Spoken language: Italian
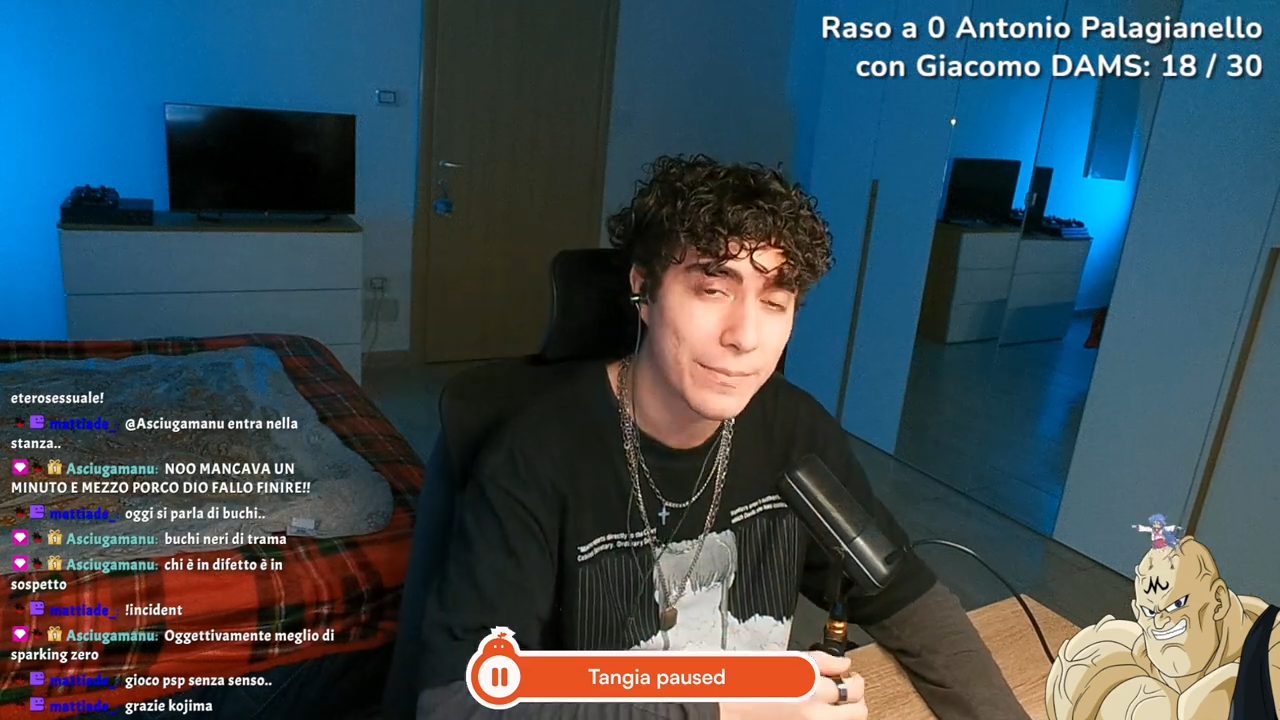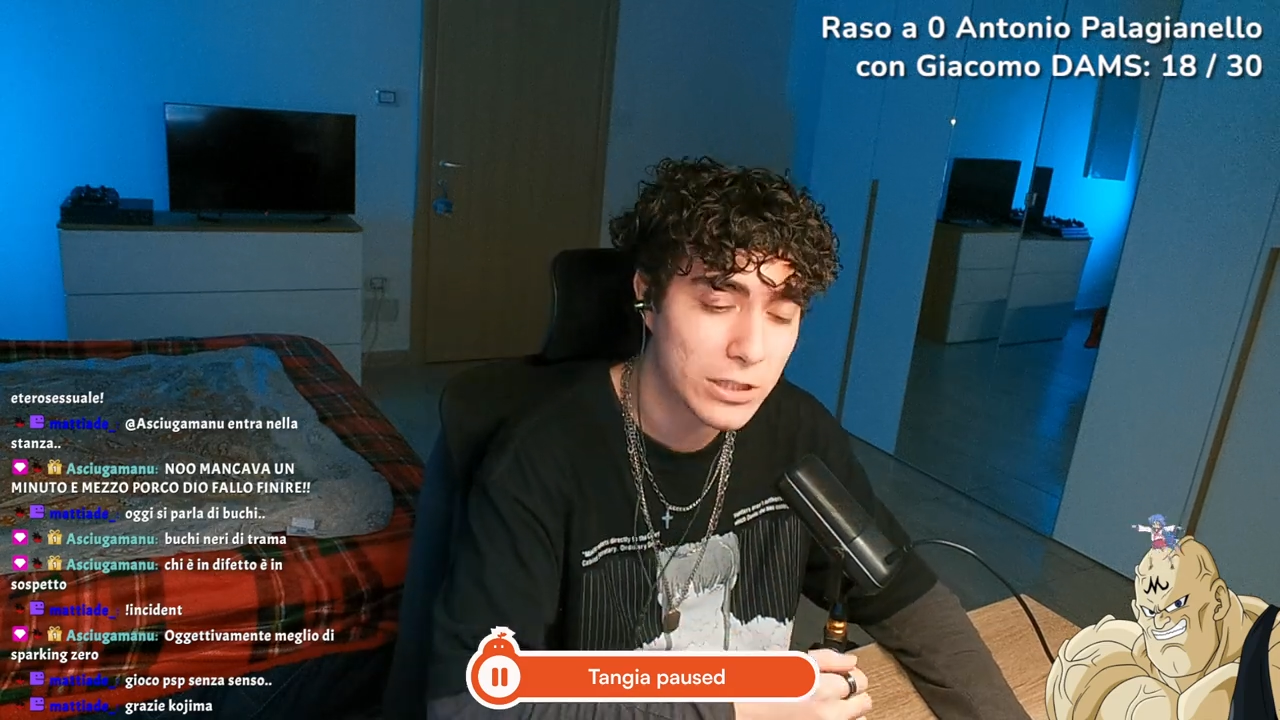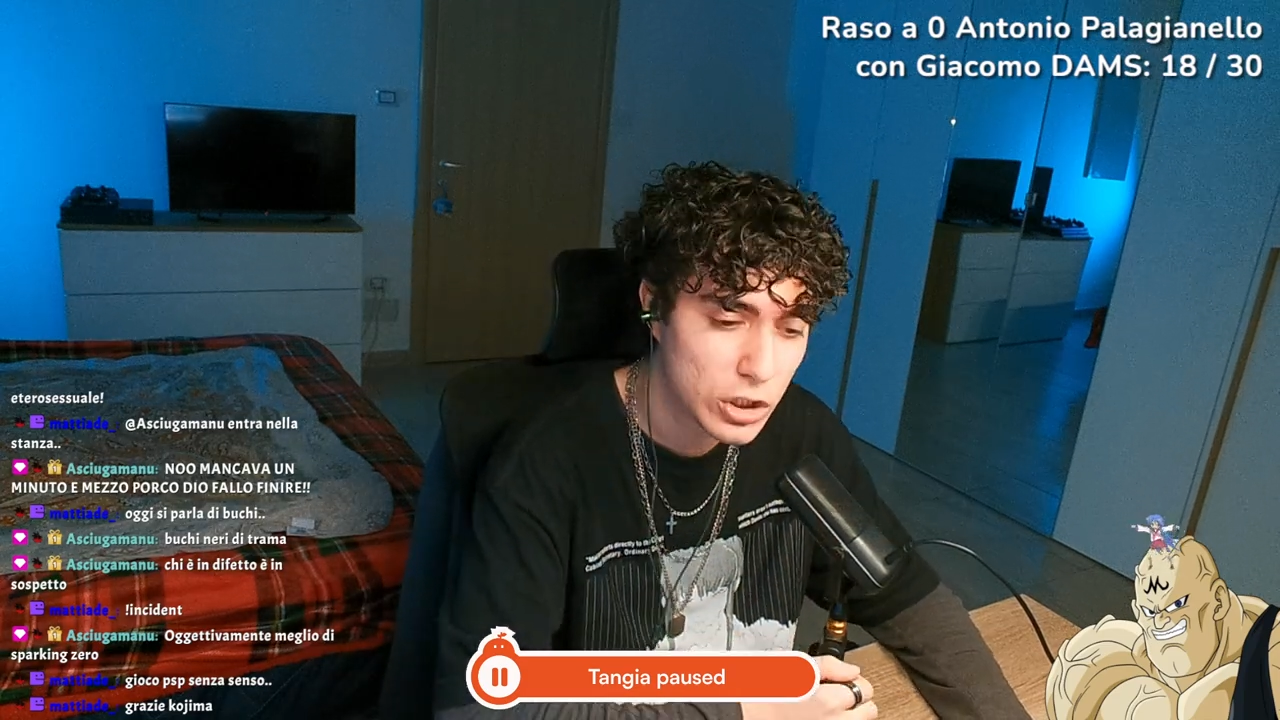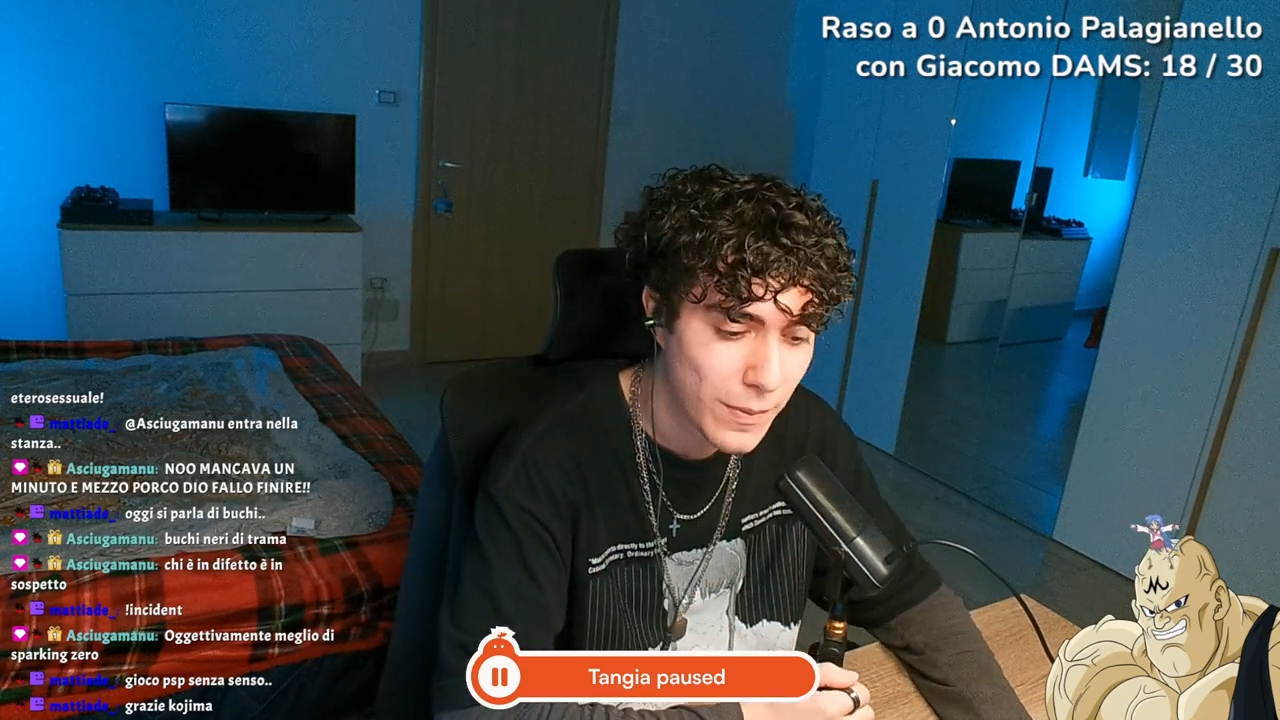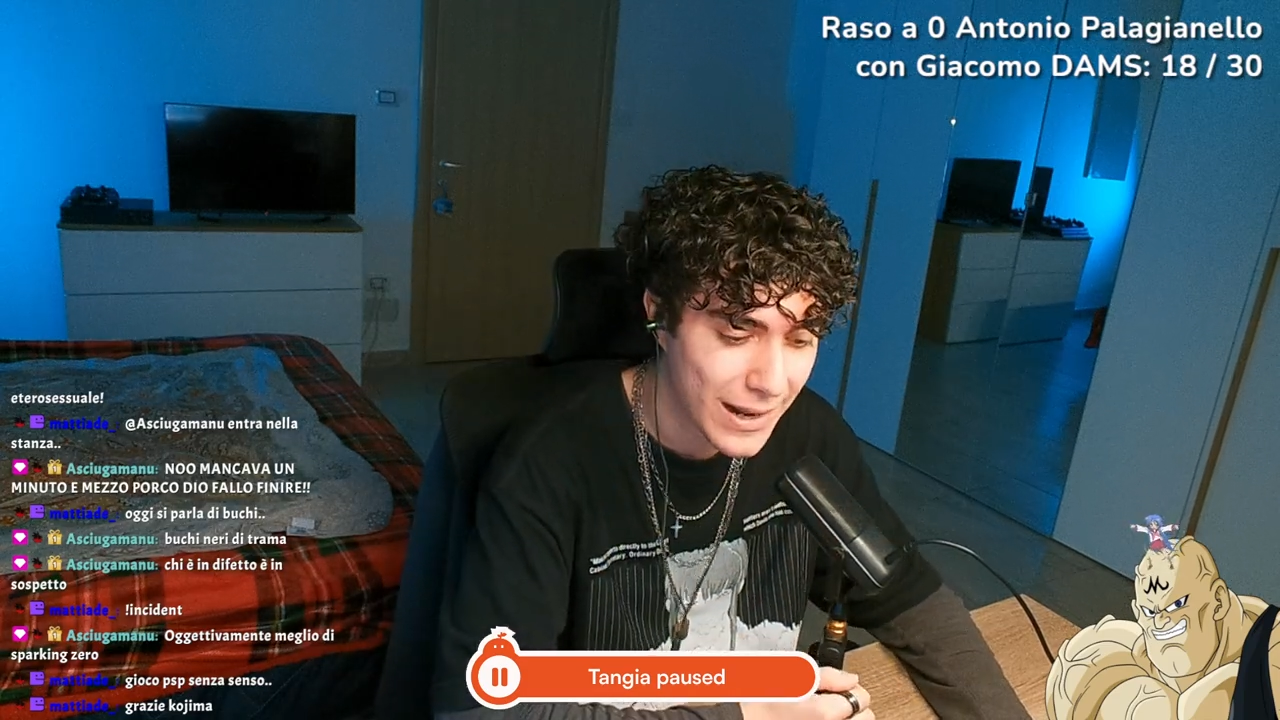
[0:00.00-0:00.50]

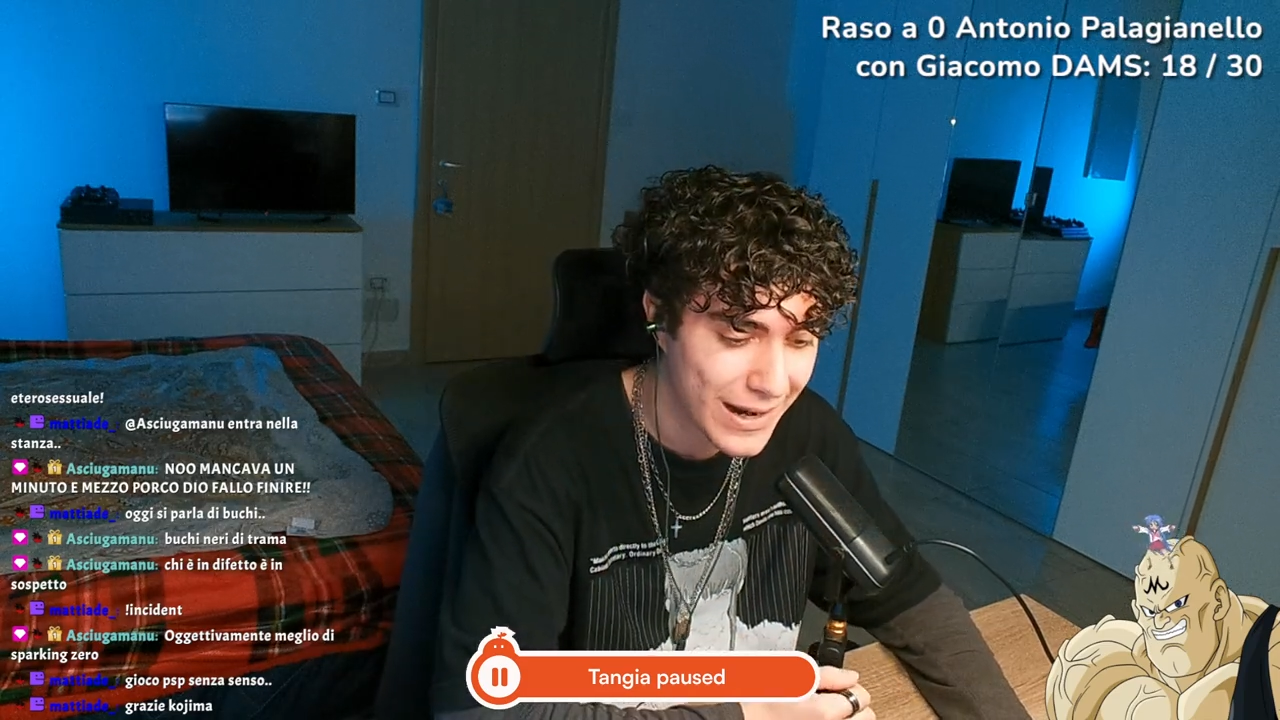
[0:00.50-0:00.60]
principale